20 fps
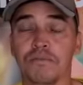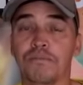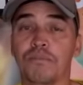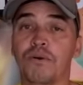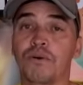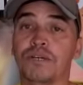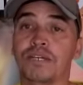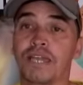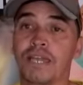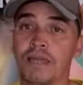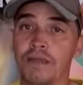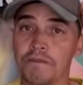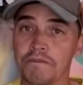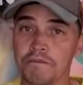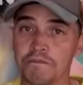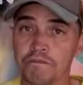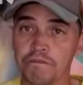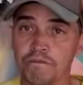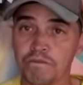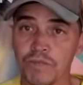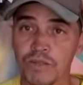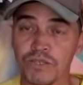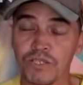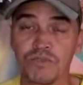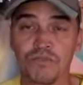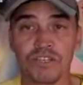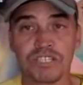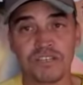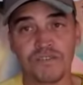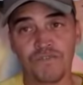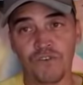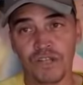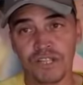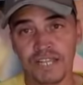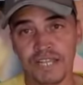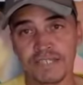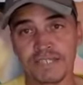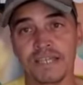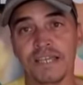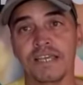Por quê? Se você
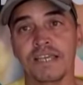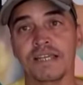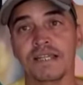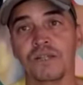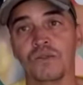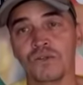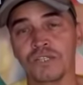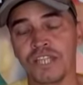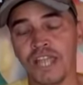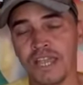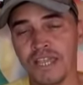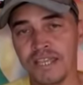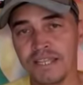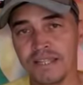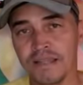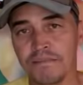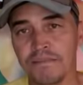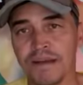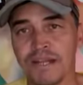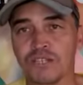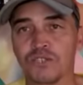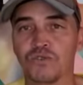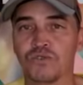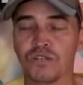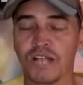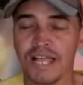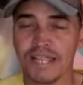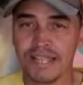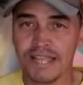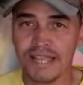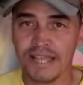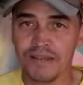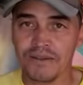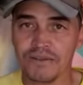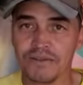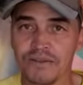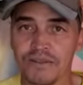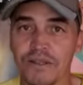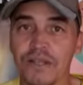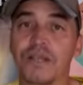fornece luteína para o seu canário,
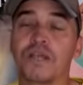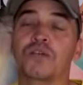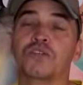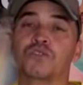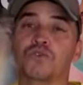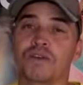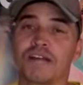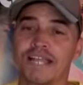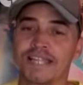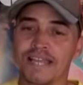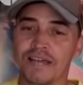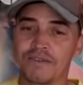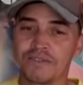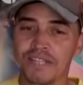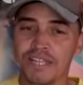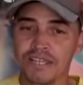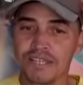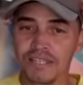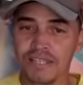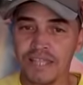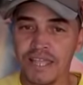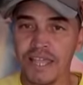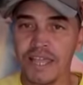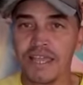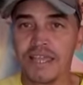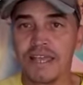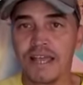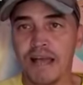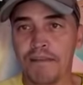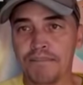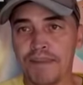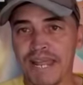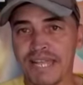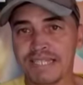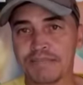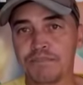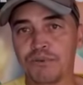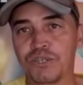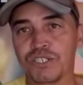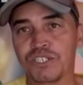seu canário tem que ter a
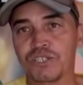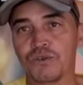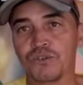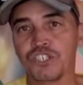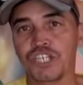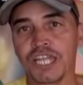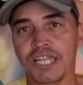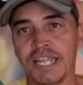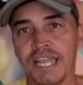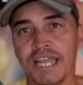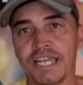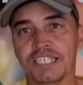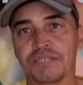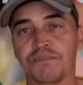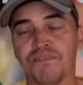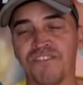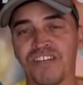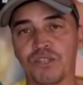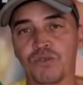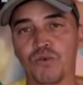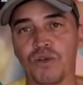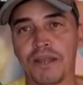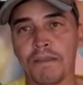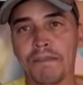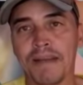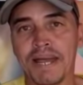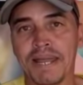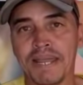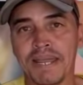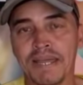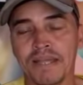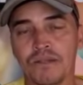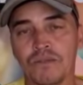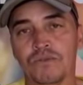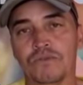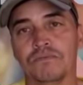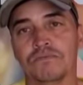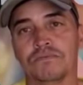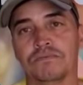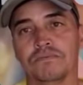predisposição genética, fator
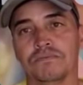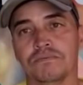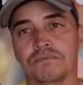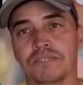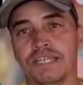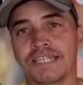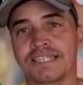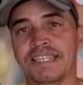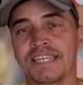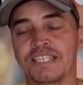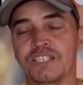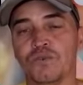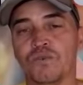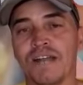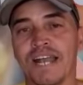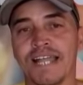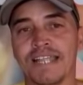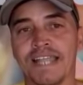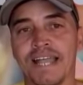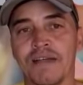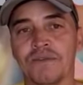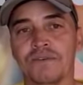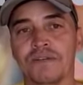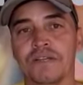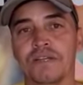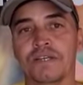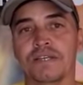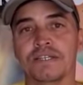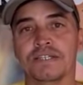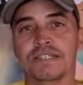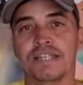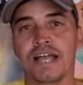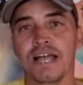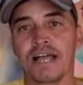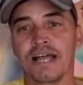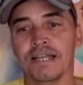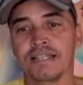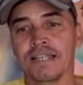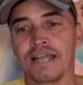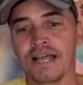amarelo. Ele tem que ser um canário
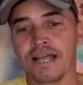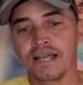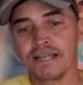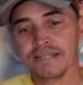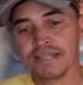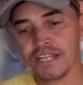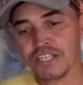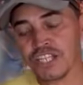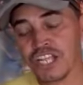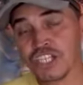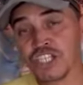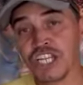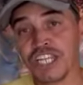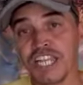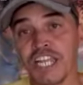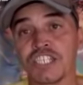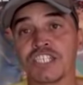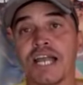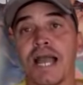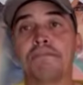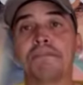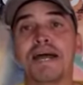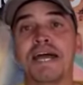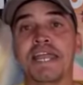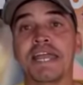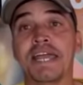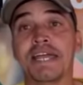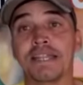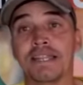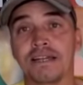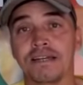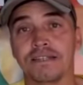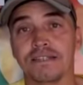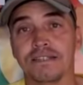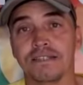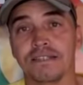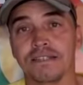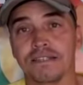da, da, da, da genética amarela.